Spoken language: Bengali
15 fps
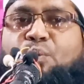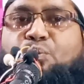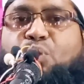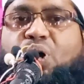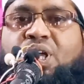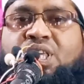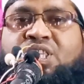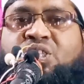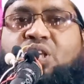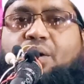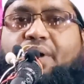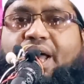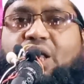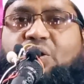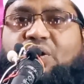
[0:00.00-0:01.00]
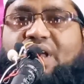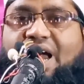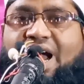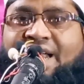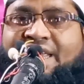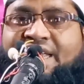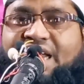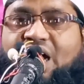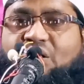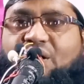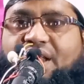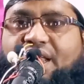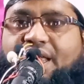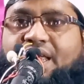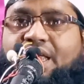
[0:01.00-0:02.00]
মহিষ জবাই করে আকিকা
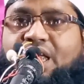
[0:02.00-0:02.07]
করে